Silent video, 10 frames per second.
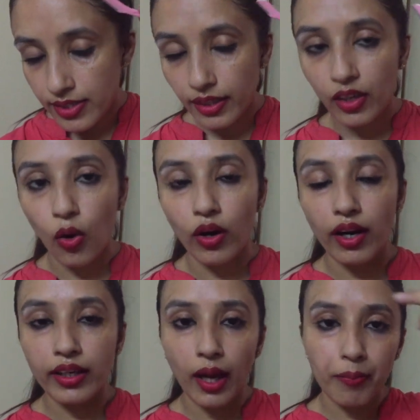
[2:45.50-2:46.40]
इससे क्या
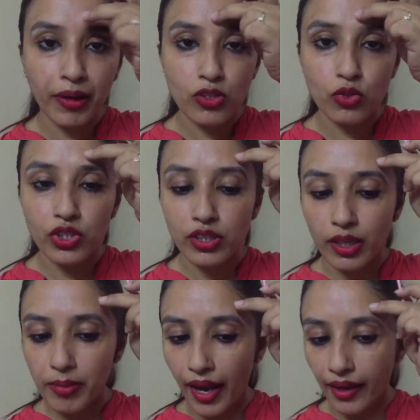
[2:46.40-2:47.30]
होगा कि आपके जो
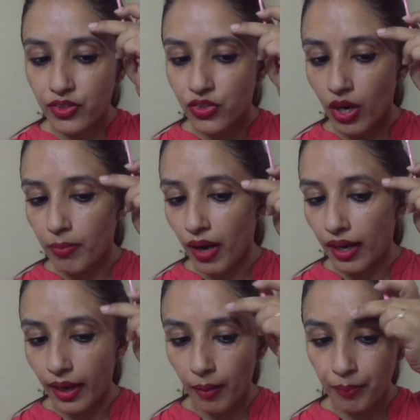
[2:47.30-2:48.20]
जितने भी एक्स्ट्रा
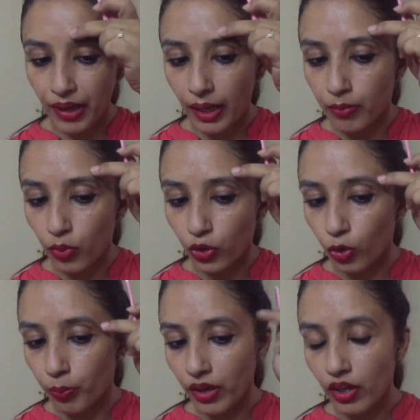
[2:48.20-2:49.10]
बाल हैं आपके आईब्रो
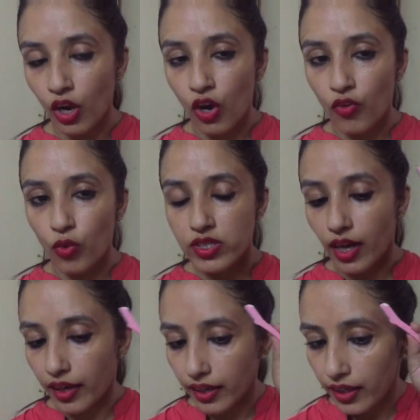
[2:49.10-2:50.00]
के ऊपर वो
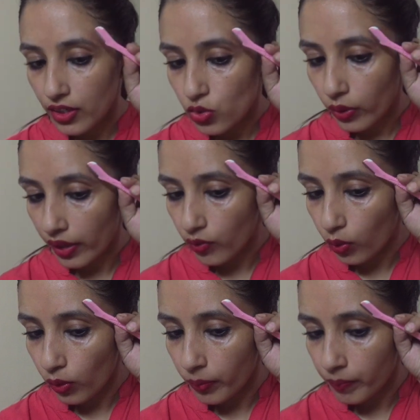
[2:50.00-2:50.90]
सारे ये जो है
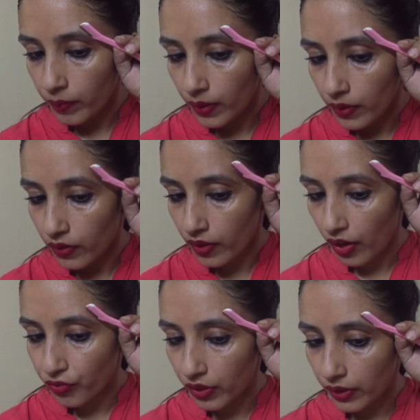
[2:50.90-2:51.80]
वो
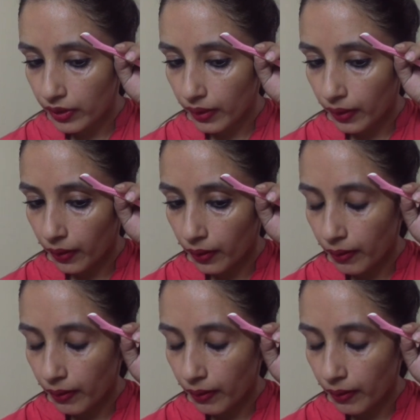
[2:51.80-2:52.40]
साफ कर देगा